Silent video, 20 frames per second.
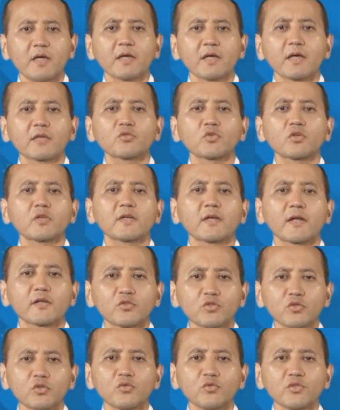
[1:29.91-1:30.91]
которое
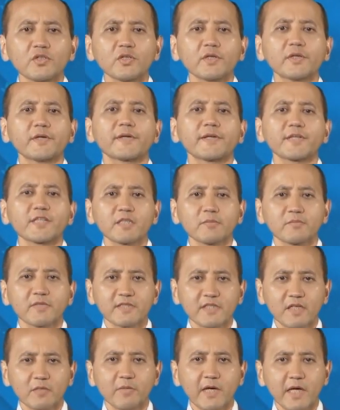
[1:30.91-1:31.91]
крадет у них режим
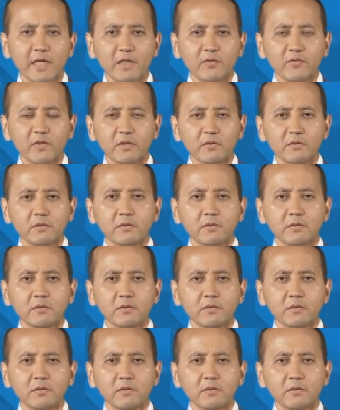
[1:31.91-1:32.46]
Назарбаева.